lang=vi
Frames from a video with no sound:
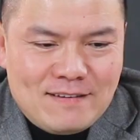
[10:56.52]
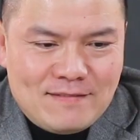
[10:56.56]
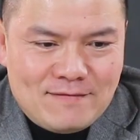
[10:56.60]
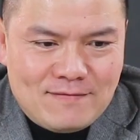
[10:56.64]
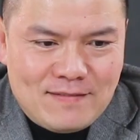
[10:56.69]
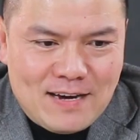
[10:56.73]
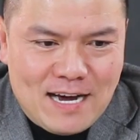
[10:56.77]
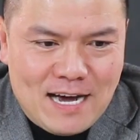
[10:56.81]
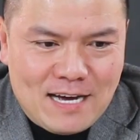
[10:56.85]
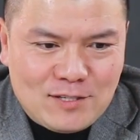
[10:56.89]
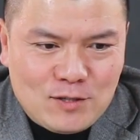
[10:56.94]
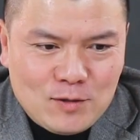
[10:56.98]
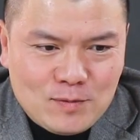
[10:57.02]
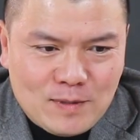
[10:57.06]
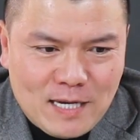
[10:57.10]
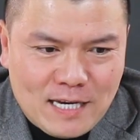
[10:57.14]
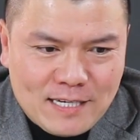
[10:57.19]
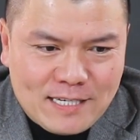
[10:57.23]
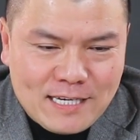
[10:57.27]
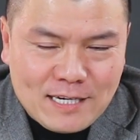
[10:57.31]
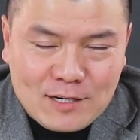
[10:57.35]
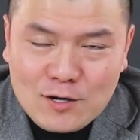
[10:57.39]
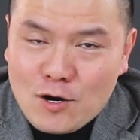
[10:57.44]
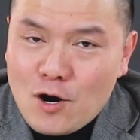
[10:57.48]
và chúng ta
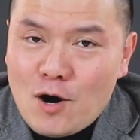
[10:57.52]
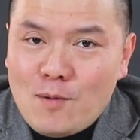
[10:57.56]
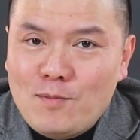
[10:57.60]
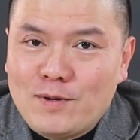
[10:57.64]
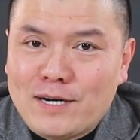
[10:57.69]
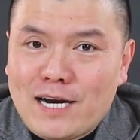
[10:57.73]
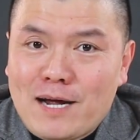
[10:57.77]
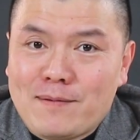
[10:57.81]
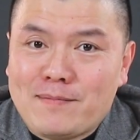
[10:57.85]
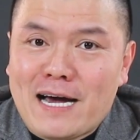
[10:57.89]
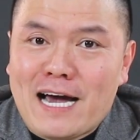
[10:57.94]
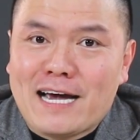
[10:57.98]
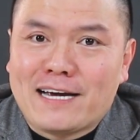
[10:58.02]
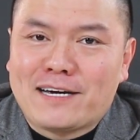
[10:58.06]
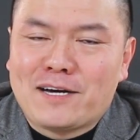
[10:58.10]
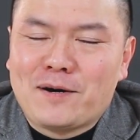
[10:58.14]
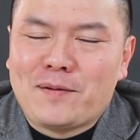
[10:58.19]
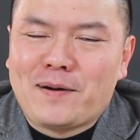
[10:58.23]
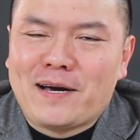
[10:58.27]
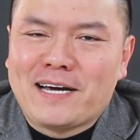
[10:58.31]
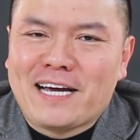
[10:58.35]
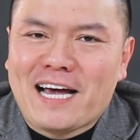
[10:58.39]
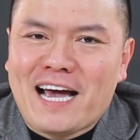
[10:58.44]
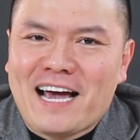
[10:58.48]
sẽ có một năm
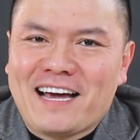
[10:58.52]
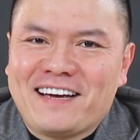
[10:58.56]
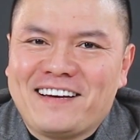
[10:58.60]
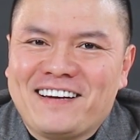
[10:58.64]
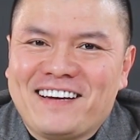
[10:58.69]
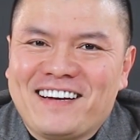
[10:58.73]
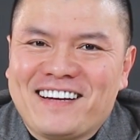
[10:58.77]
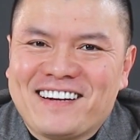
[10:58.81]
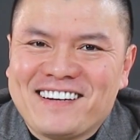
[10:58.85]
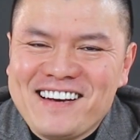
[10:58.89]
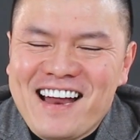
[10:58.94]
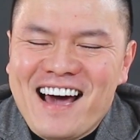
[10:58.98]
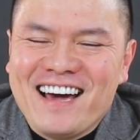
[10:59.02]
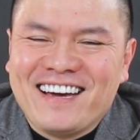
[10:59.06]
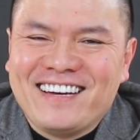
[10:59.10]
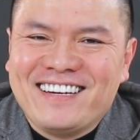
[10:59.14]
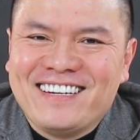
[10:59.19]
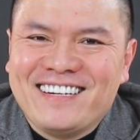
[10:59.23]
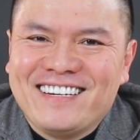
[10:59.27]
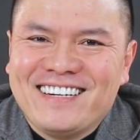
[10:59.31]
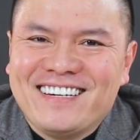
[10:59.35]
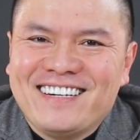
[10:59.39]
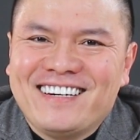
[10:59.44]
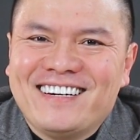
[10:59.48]
2022
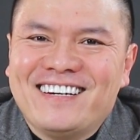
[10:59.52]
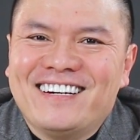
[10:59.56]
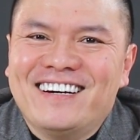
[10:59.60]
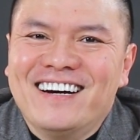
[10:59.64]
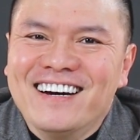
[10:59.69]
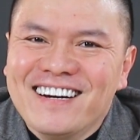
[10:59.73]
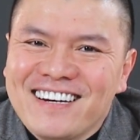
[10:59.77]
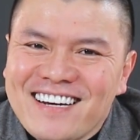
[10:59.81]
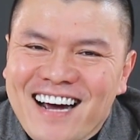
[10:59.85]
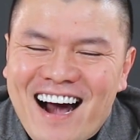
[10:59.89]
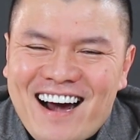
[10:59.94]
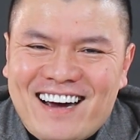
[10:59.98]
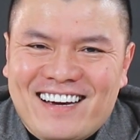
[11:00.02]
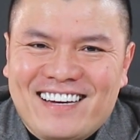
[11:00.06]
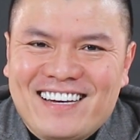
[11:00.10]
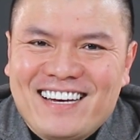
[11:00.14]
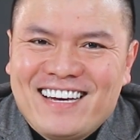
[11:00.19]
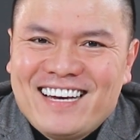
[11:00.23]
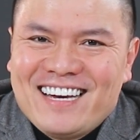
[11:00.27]
đầy hứng khởi.